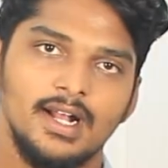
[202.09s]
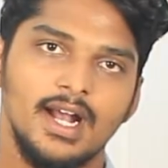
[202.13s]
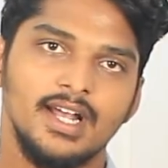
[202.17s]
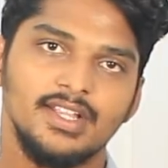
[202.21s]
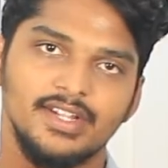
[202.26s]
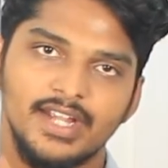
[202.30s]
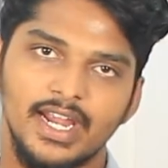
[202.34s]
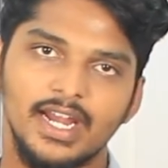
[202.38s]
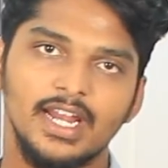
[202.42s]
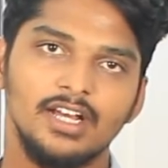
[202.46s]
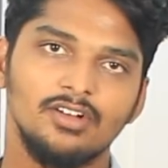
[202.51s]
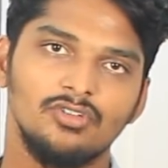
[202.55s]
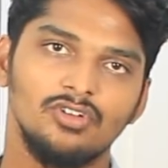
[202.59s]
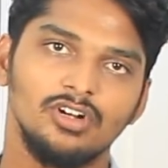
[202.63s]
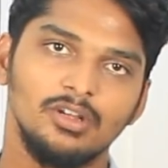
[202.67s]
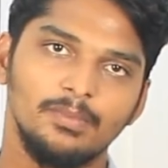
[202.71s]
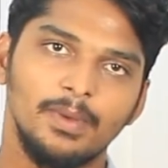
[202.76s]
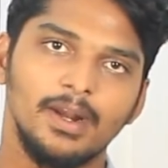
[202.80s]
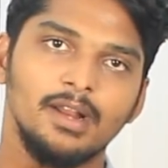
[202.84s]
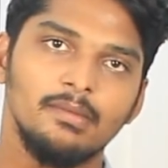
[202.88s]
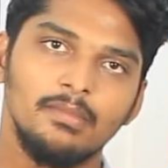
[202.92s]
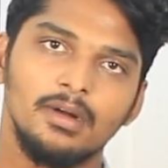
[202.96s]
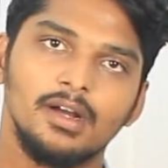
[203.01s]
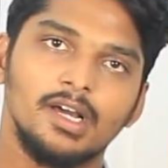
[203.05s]
அந்த டயலாக்
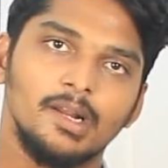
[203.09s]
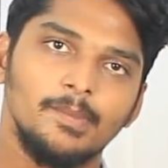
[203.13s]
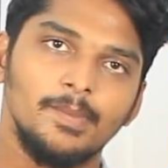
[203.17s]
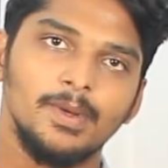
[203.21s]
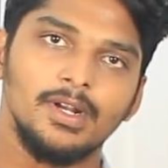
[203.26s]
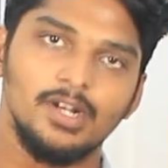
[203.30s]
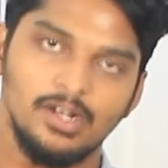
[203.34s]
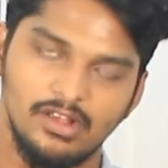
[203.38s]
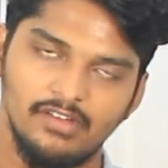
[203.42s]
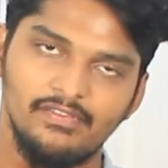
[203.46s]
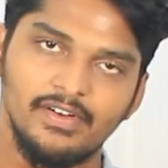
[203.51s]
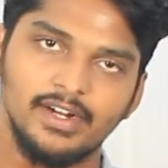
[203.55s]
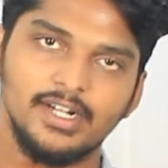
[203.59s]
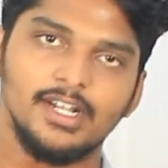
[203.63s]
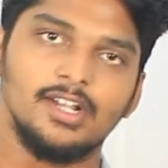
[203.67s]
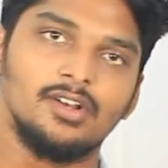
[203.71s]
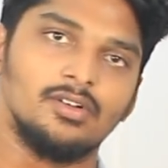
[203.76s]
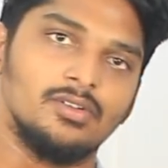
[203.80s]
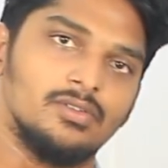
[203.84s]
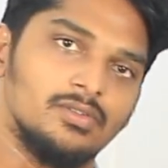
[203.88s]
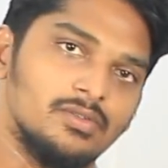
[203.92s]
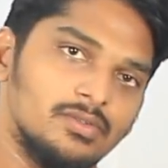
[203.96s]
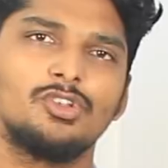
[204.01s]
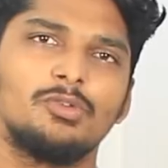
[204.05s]
உங்களுக்கு படம் பார்க்குறப்ப இன்னும் எஃபெக்டாக
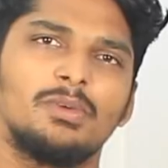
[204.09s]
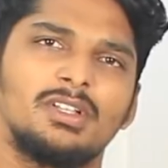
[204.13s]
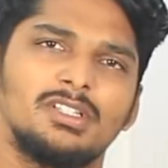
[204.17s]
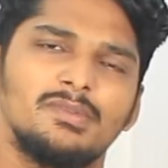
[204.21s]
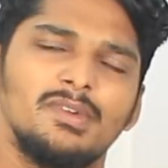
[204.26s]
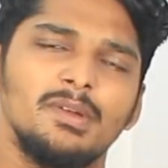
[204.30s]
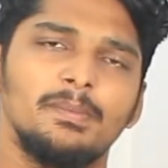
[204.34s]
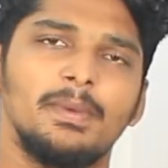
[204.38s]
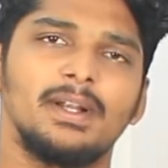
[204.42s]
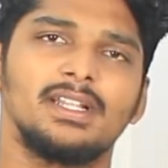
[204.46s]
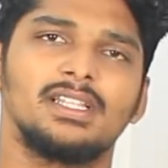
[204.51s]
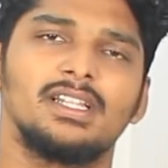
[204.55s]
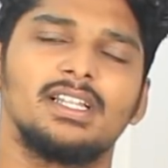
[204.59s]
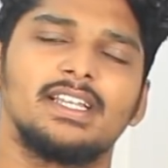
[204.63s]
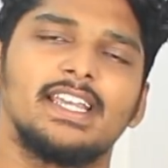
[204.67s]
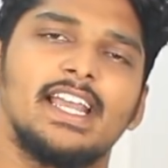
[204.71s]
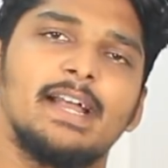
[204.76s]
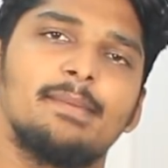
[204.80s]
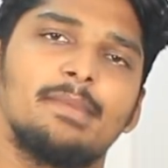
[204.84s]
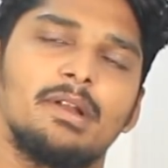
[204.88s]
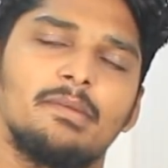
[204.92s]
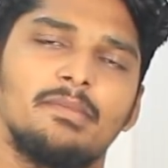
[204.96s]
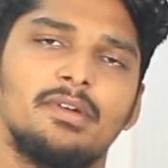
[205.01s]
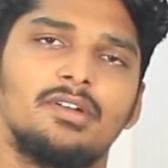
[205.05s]
இருக்கும் ஸோ மற்றபடி படத்தில்
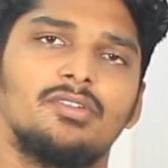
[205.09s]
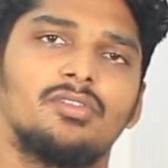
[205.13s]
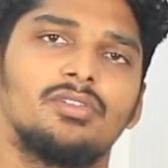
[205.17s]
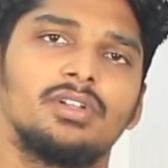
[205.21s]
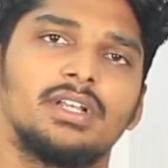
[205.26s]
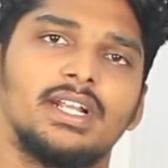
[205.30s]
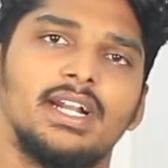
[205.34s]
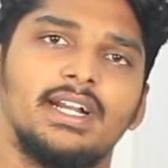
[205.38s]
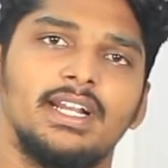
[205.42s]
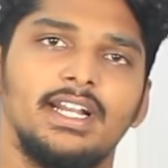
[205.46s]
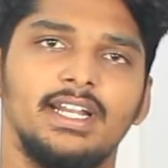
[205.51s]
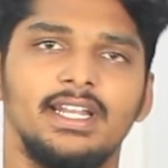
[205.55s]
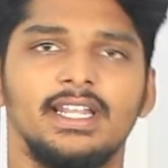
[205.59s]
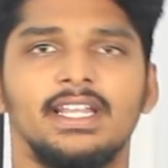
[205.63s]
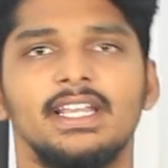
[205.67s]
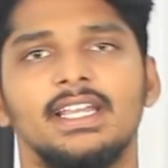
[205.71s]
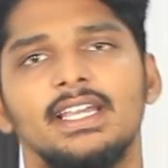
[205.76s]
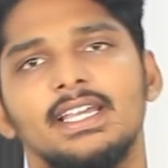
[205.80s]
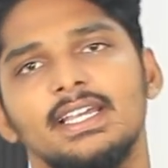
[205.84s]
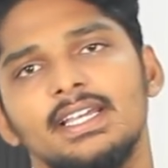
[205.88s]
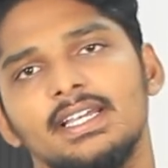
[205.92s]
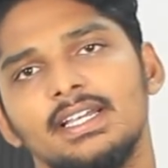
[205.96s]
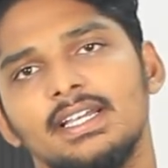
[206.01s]
கேமராமேன் ஒர்க் எடிட்டிங்